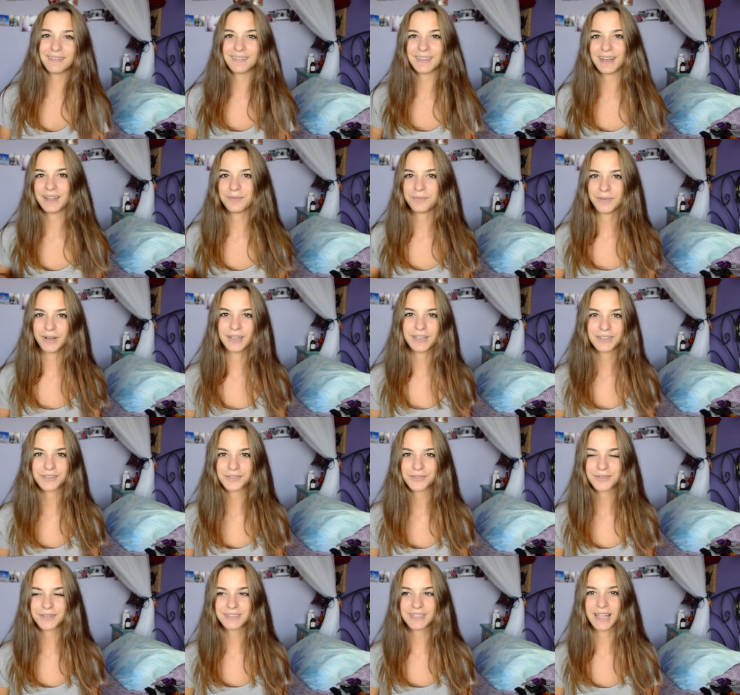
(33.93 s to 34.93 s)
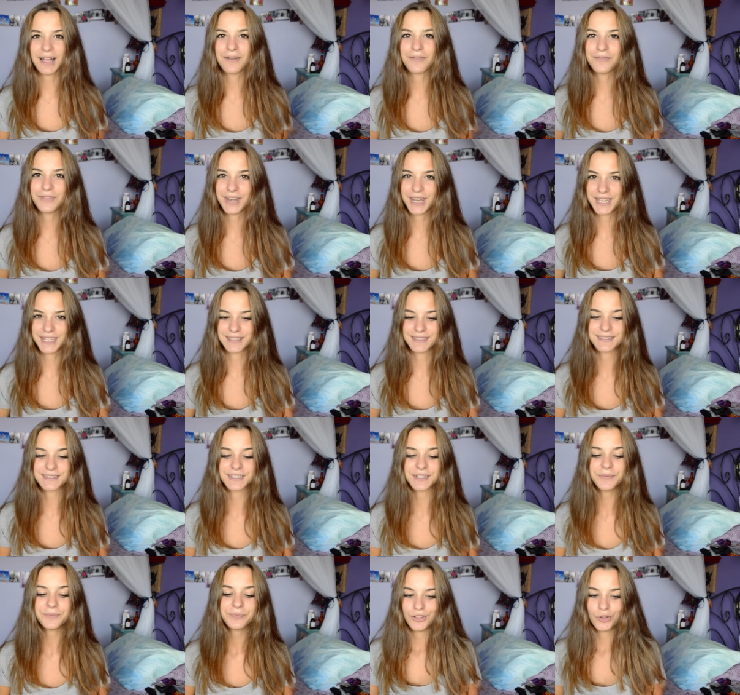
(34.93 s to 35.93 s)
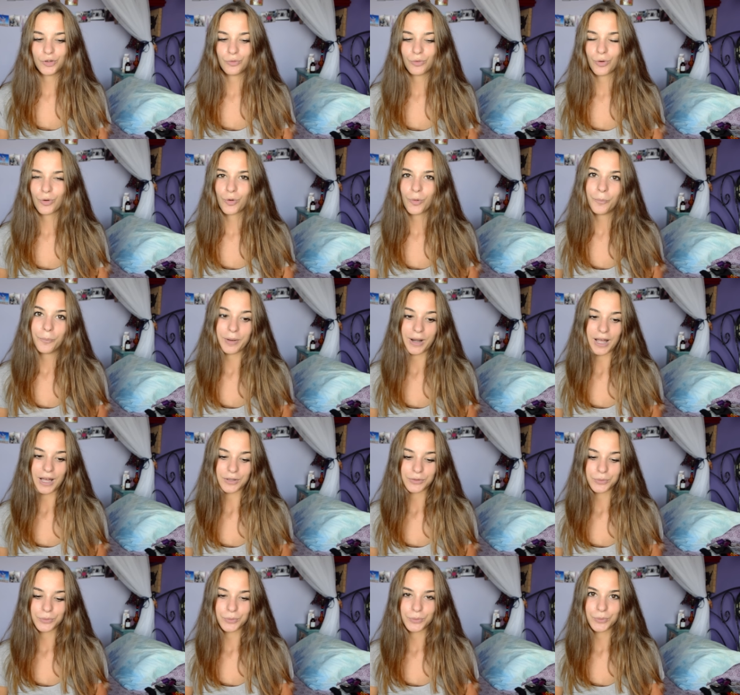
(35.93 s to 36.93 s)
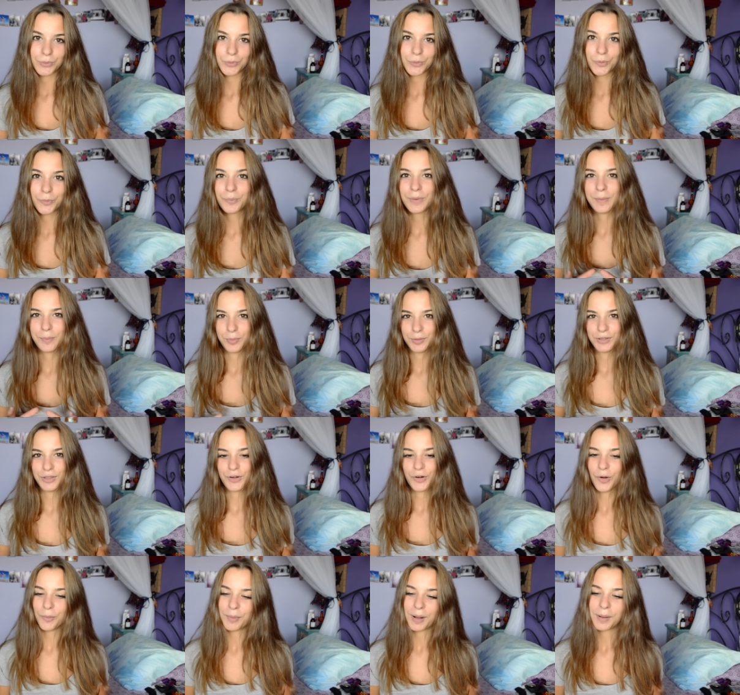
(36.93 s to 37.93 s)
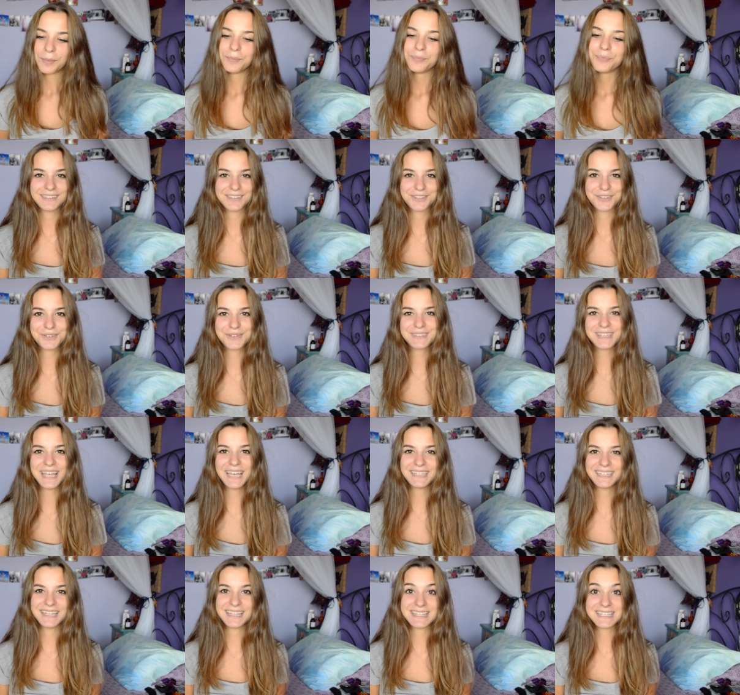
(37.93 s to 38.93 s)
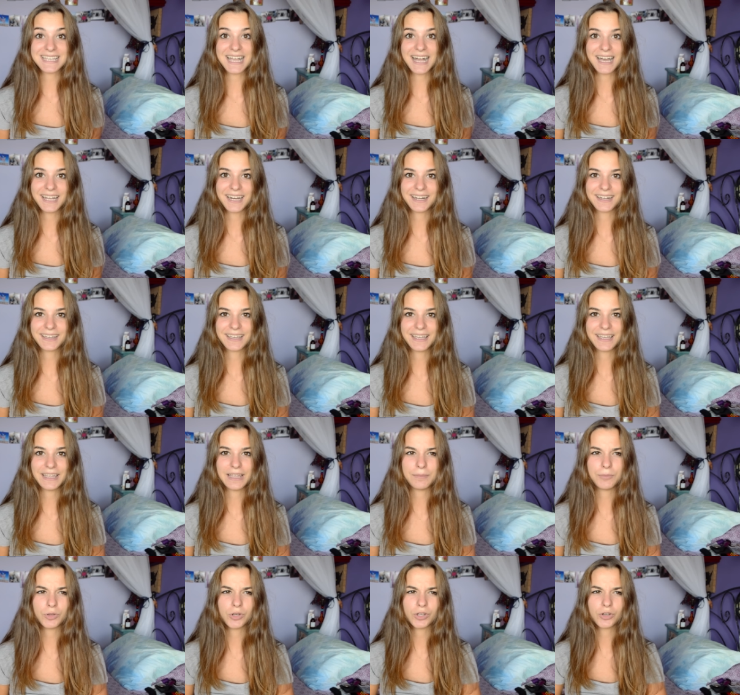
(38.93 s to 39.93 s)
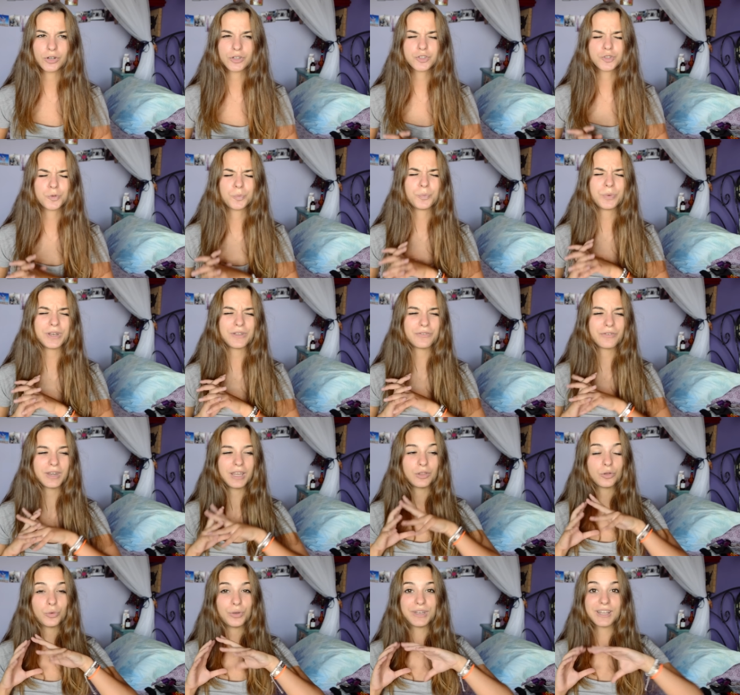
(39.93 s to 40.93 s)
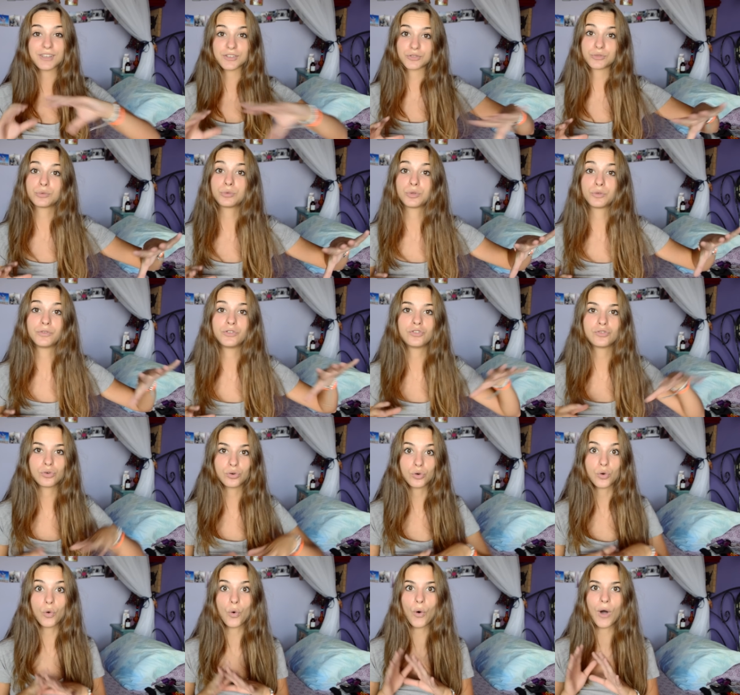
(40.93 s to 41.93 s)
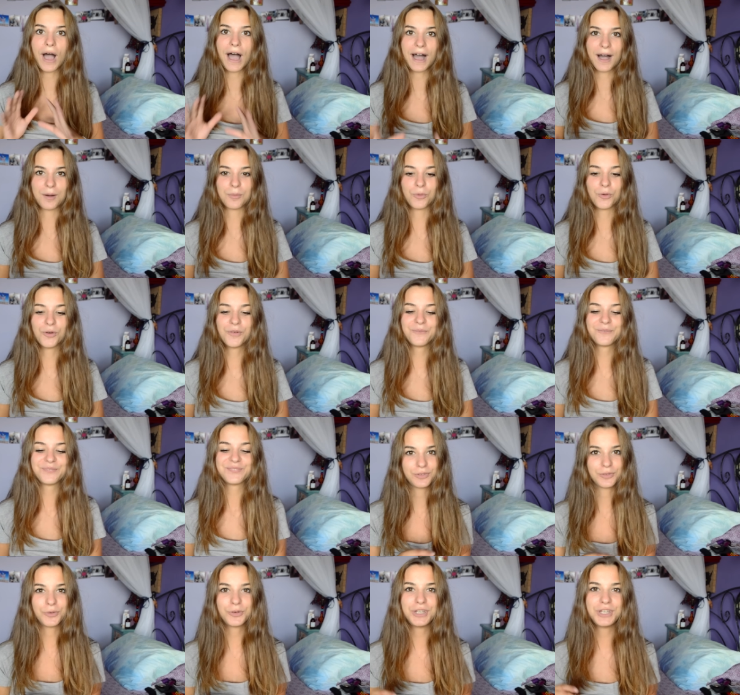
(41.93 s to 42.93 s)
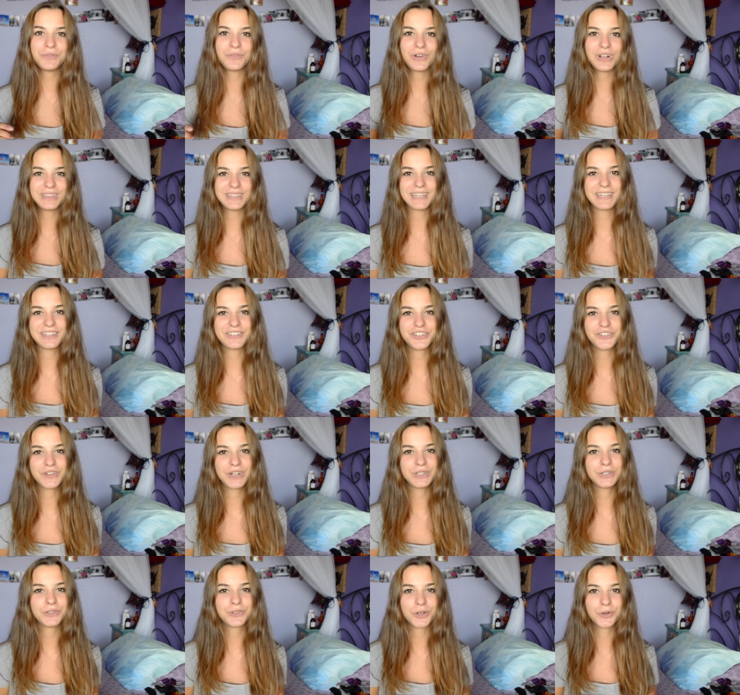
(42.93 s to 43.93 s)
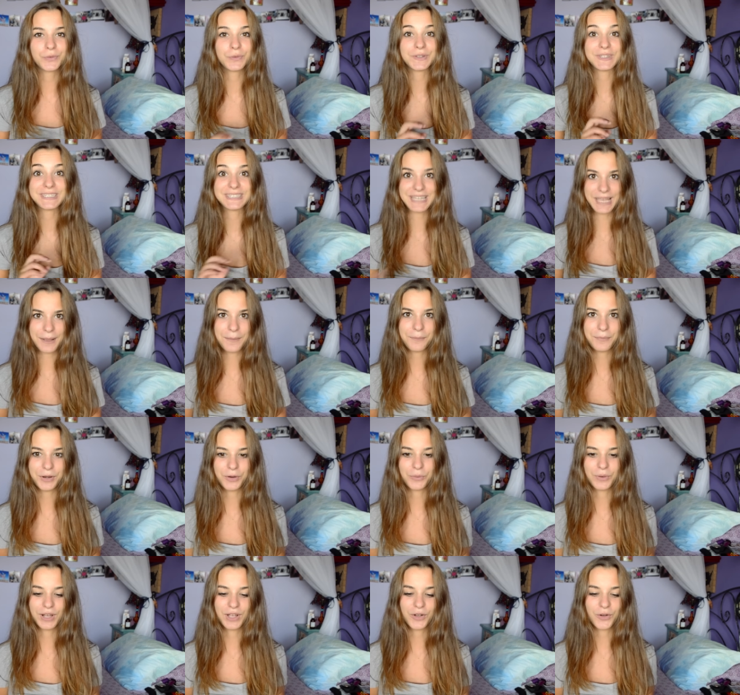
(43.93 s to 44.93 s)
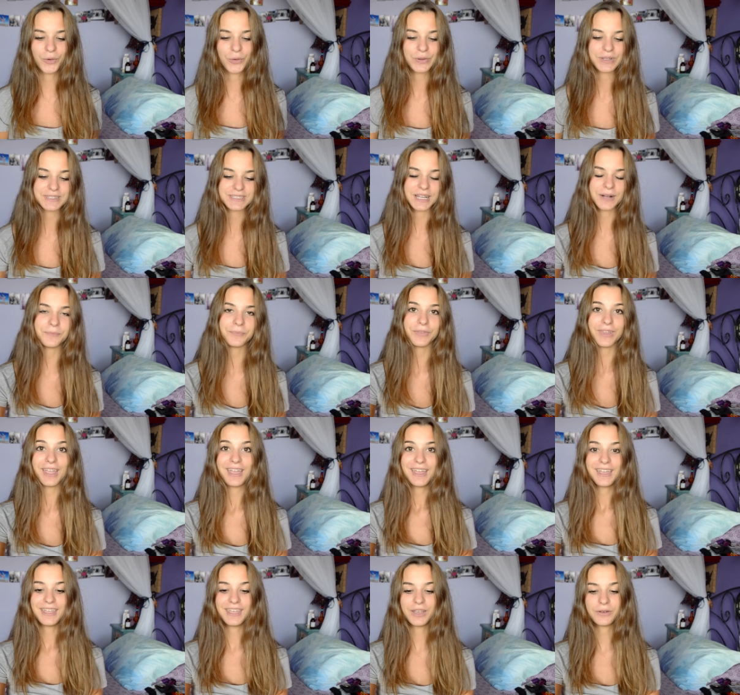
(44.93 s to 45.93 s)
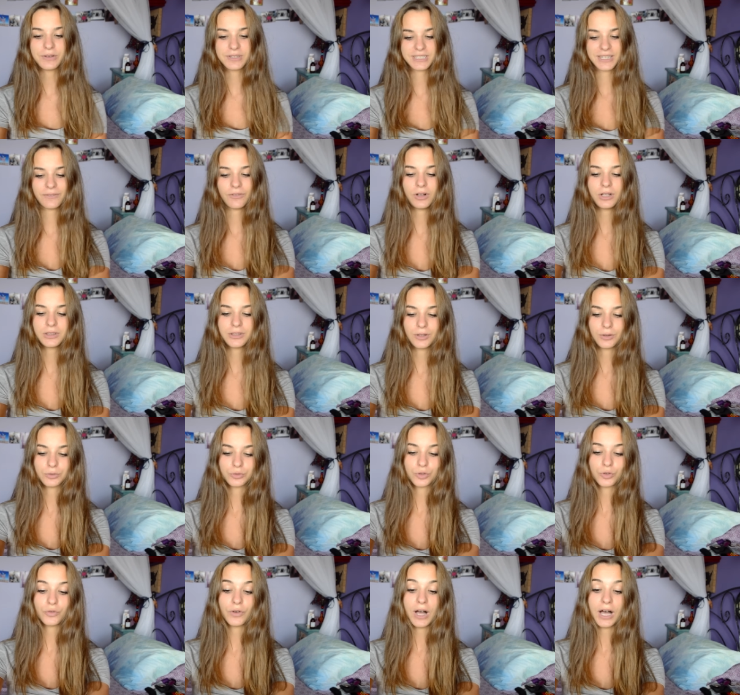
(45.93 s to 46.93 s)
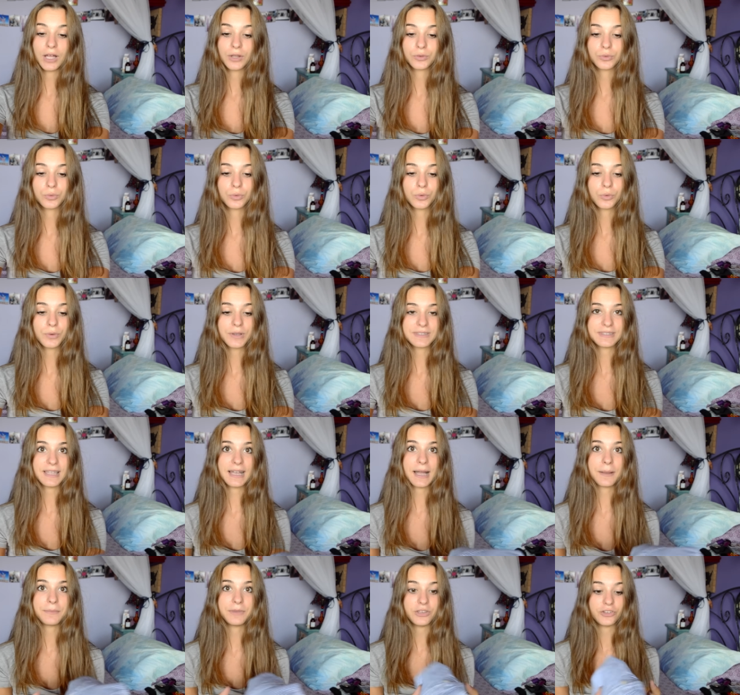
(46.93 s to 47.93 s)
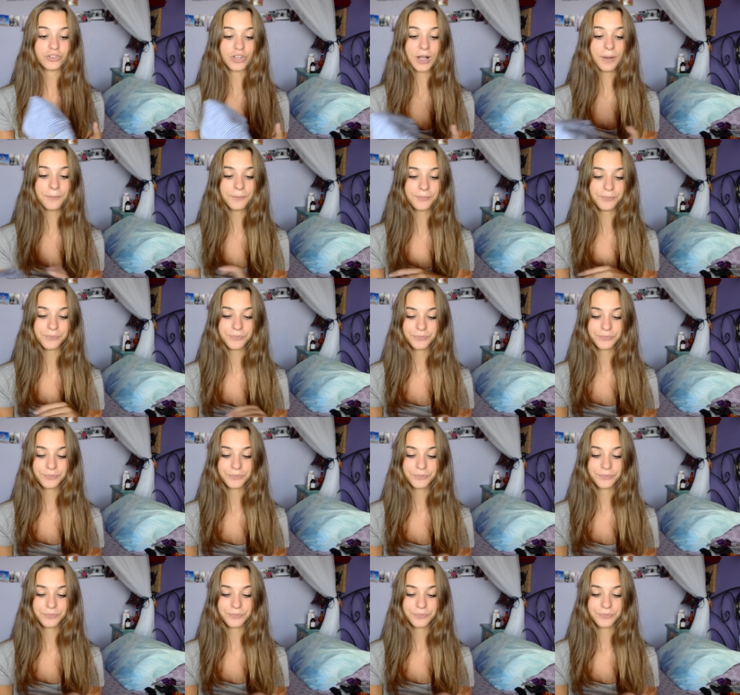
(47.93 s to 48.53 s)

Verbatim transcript: andare al mare sono stata a Firenze dove ho comprato un bel po' di roba. Sono stata da Zara che è il mio negozio preferito in assoluto, vi giuro lo amo. Ogni volta che ci vado trovo sempre qualcosa e questa volta ho trovato questa camicia